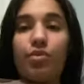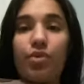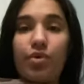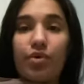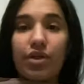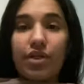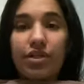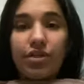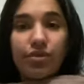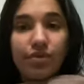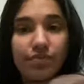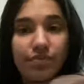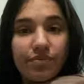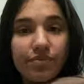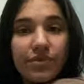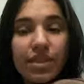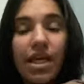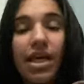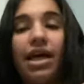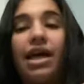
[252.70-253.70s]
bonito.
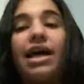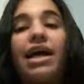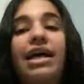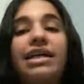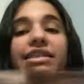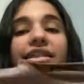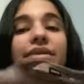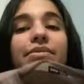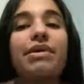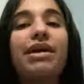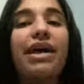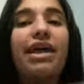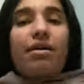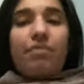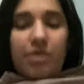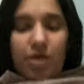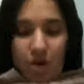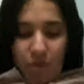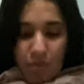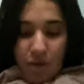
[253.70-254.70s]
Este me queda a
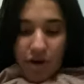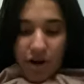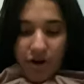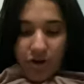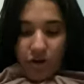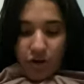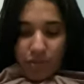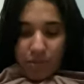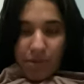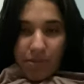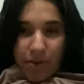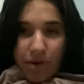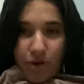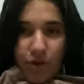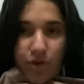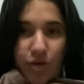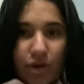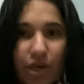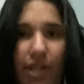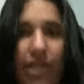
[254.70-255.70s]
mí como enorme, pero yo
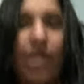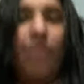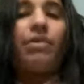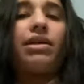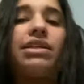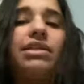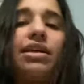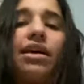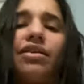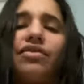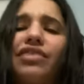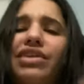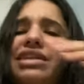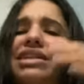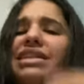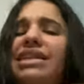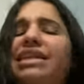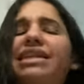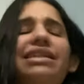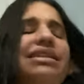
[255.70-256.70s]
lo quería para estar
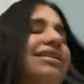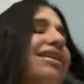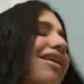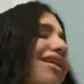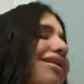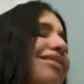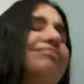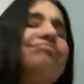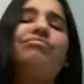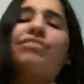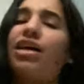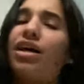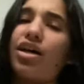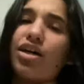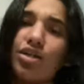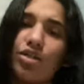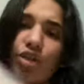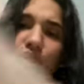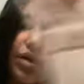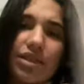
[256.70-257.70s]
fresquita,
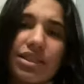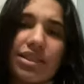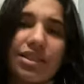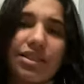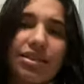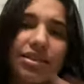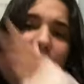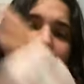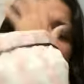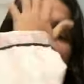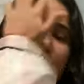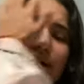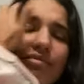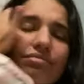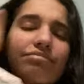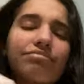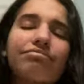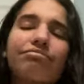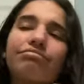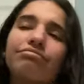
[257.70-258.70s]
suavecita,
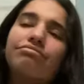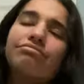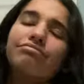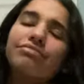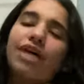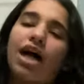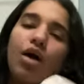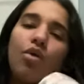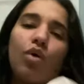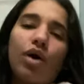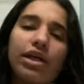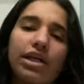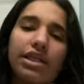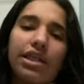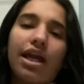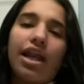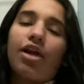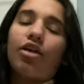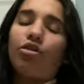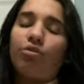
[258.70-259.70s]

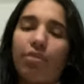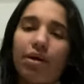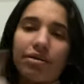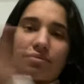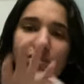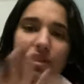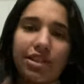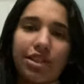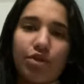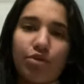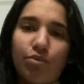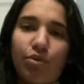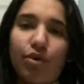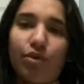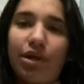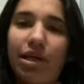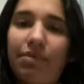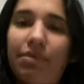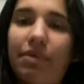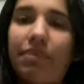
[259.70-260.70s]
aguadita la ropa sin ningún
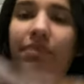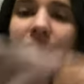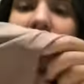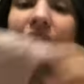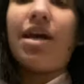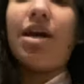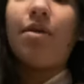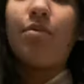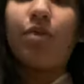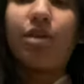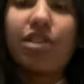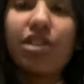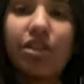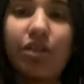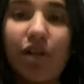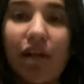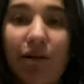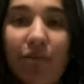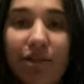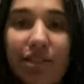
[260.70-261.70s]
problema. Por cierto,
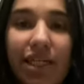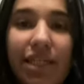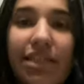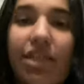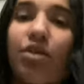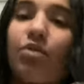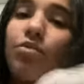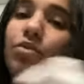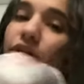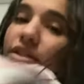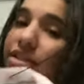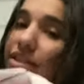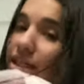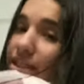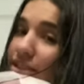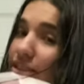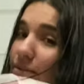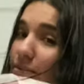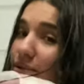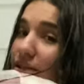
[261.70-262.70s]
la bata que tengo puesta
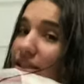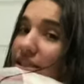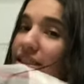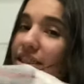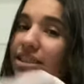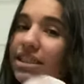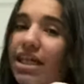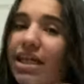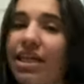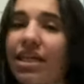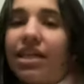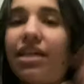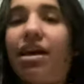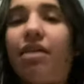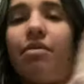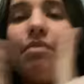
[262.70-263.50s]
también es de Shein y a mí me